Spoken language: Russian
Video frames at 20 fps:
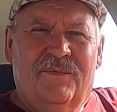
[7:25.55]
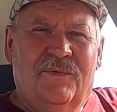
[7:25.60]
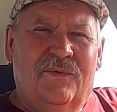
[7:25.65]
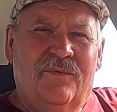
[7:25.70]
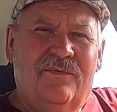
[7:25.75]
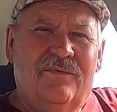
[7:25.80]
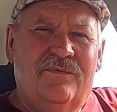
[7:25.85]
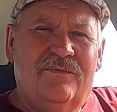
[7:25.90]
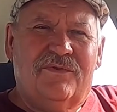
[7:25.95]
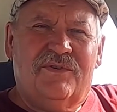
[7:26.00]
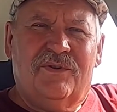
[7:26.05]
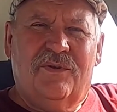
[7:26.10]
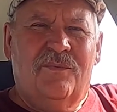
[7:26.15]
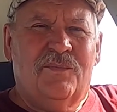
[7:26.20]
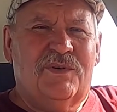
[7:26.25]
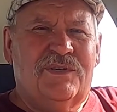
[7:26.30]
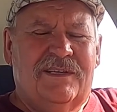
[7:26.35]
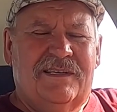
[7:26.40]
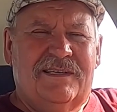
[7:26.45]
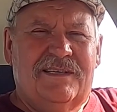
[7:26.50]
ну, что
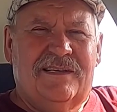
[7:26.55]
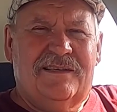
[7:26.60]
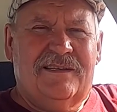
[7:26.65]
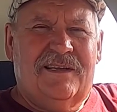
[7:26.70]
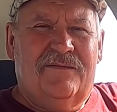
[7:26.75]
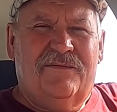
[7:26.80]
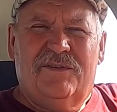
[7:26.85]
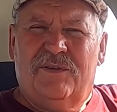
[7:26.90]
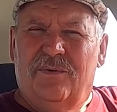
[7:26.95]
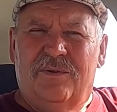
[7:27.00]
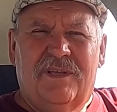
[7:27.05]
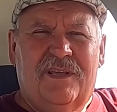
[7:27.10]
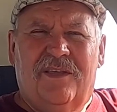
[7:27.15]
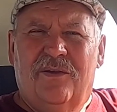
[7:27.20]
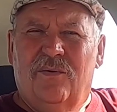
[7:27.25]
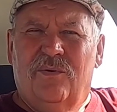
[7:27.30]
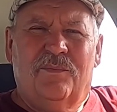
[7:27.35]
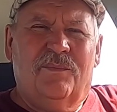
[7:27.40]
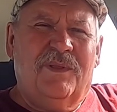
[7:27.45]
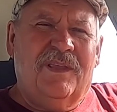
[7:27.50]
можно сказать,
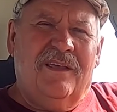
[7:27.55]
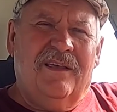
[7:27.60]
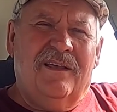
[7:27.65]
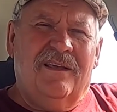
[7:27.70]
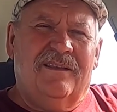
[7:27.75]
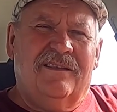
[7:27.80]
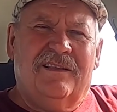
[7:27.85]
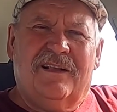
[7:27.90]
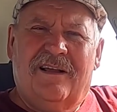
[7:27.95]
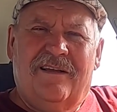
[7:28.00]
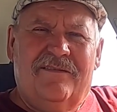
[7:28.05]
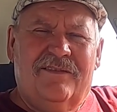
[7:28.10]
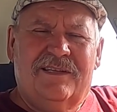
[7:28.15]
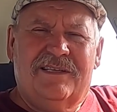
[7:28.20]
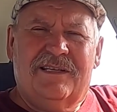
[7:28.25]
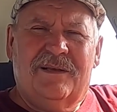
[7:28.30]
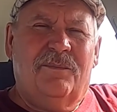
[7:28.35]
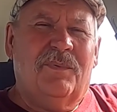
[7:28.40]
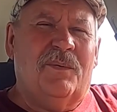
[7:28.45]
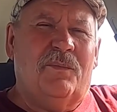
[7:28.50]
все-таки он мне
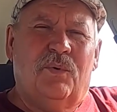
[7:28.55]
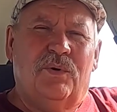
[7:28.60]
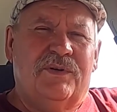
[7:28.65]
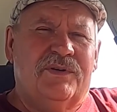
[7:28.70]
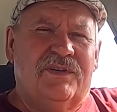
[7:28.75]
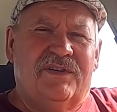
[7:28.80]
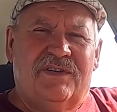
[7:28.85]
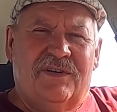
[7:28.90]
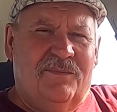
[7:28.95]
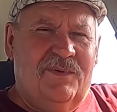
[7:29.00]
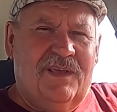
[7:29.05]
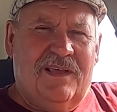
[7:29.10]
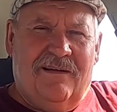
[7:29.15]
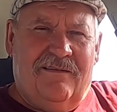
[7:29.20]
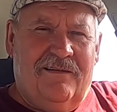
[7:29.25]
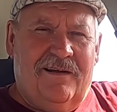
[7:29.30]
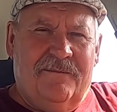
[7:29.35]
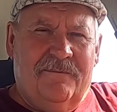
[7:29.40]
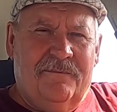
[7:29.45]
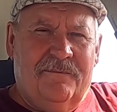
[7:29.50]
нравился побольше, чем
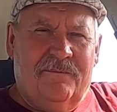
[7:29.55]
Ярва.